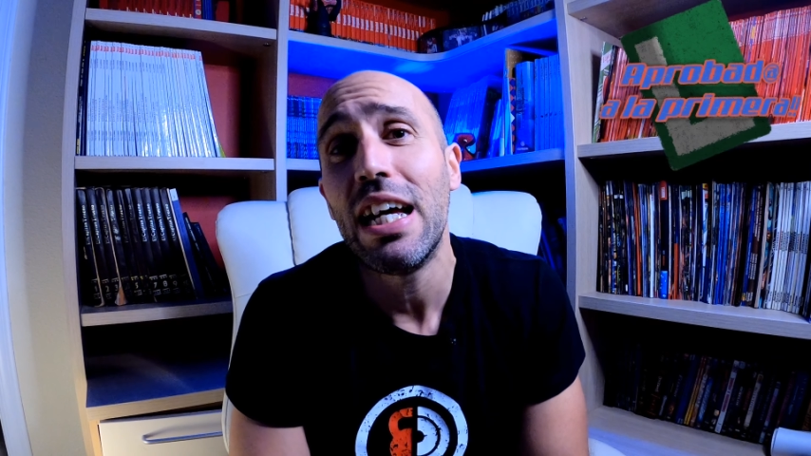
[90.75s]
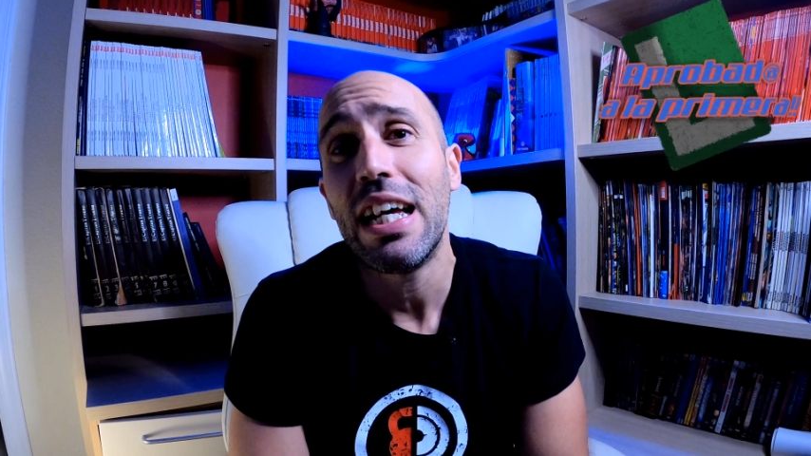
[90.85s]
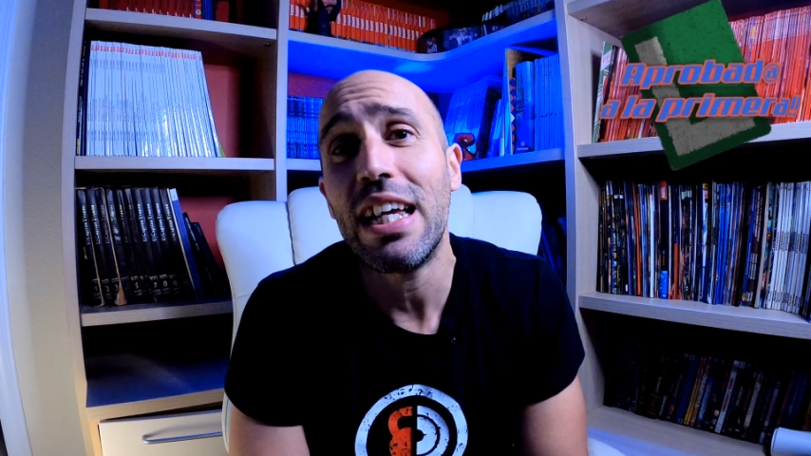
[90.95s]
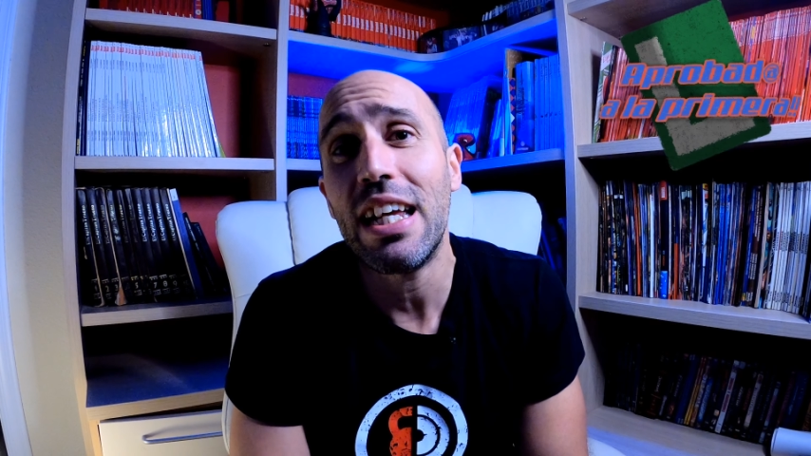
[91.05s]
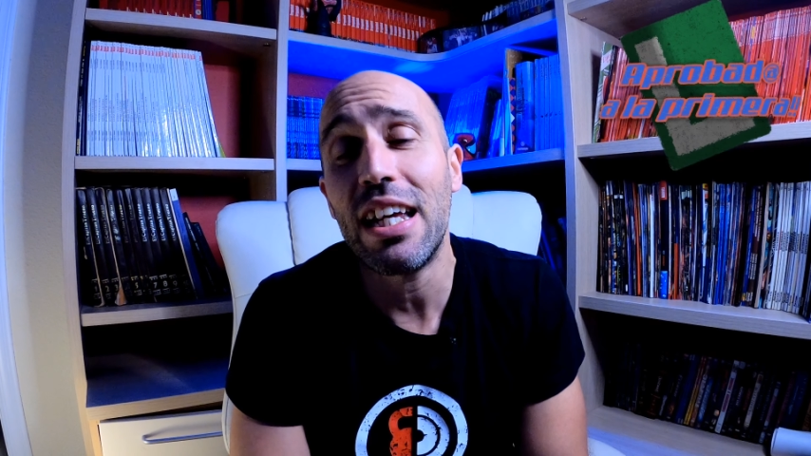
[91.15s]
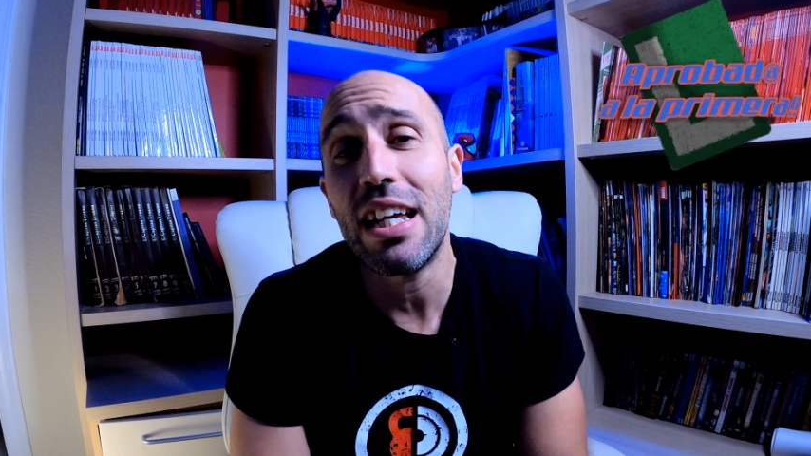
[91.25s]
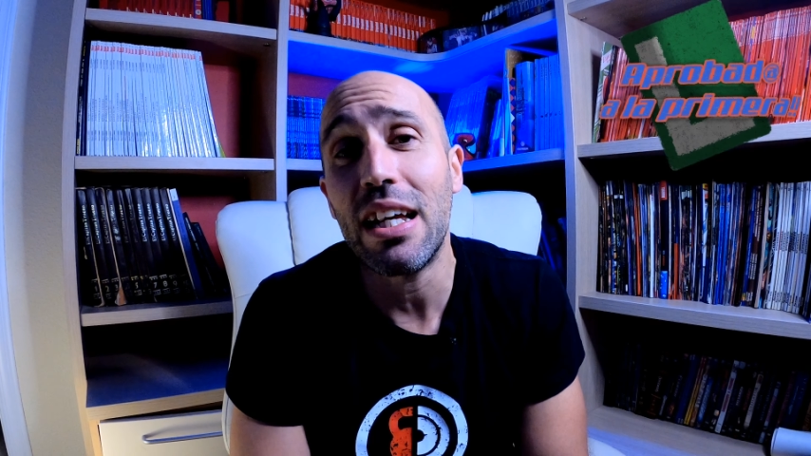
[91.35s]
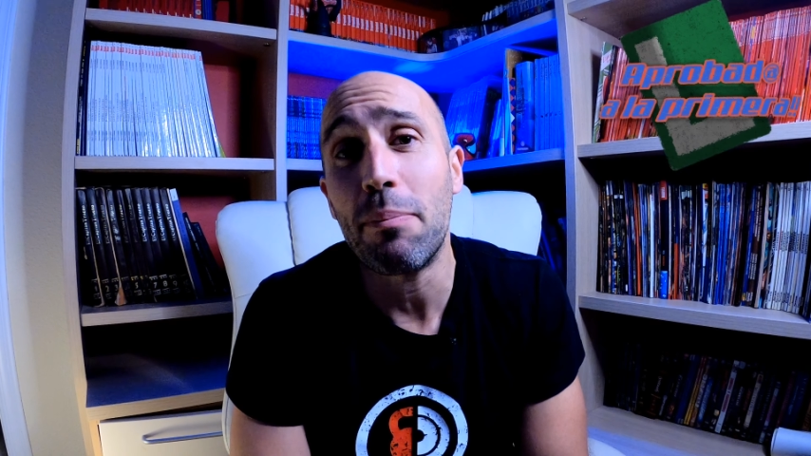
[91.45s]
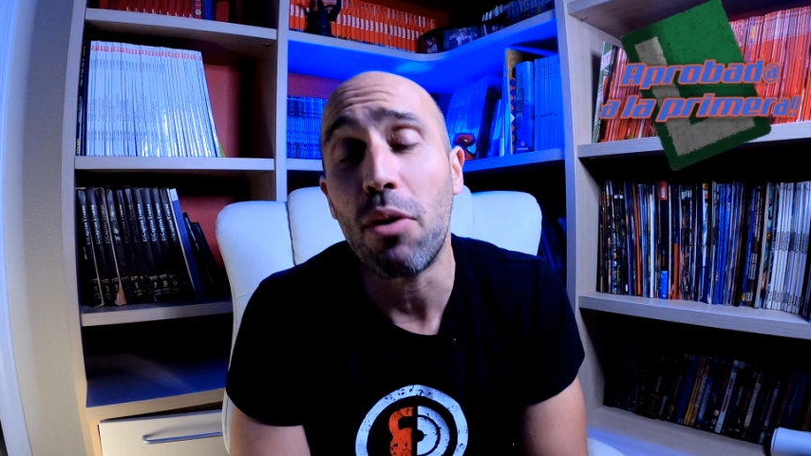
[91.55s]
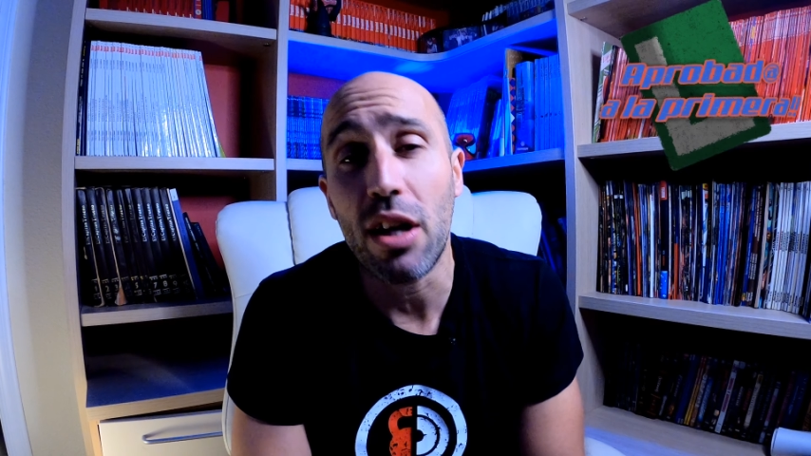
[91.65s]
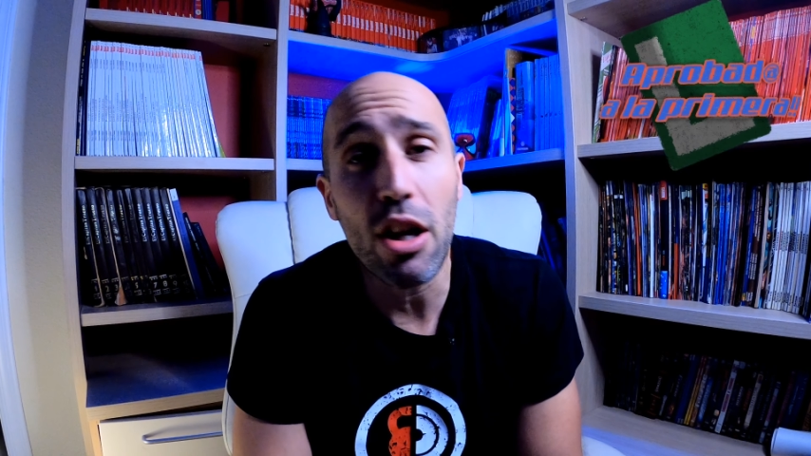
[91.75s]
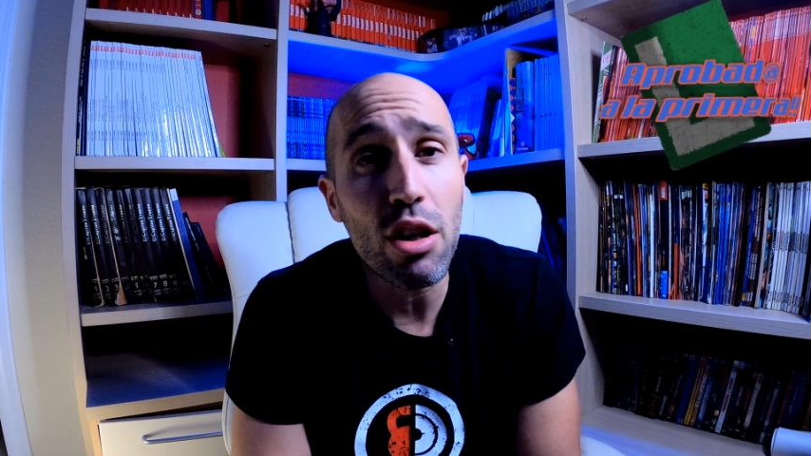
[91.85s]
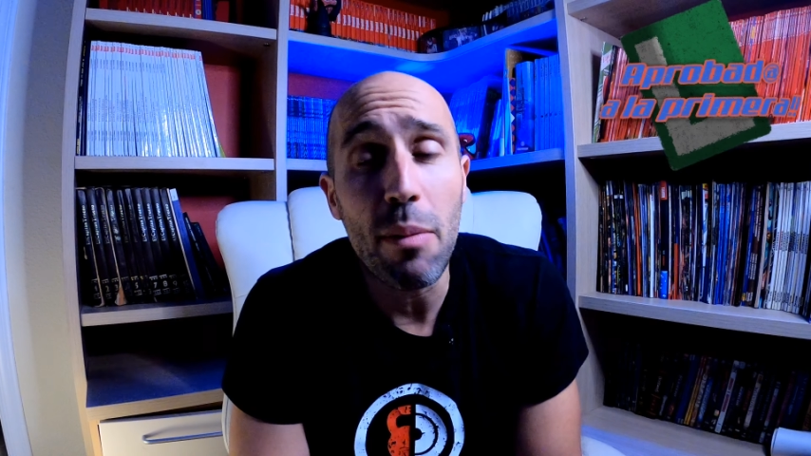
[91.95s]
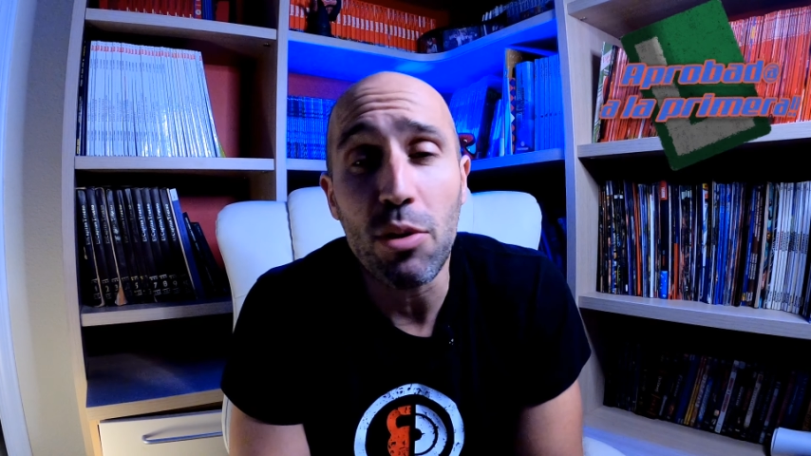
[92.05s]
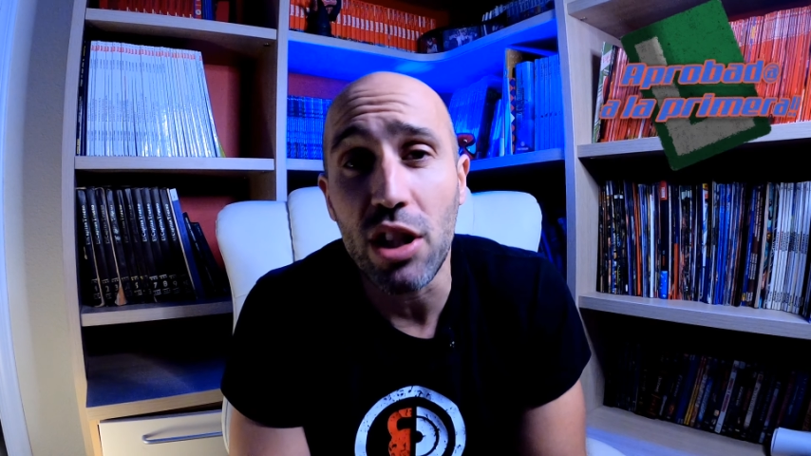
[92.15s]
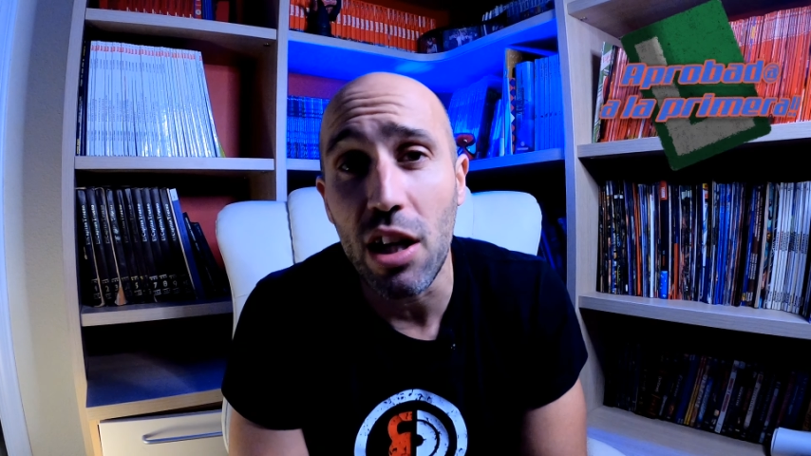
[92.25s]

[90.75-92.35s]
y pues claro que me puse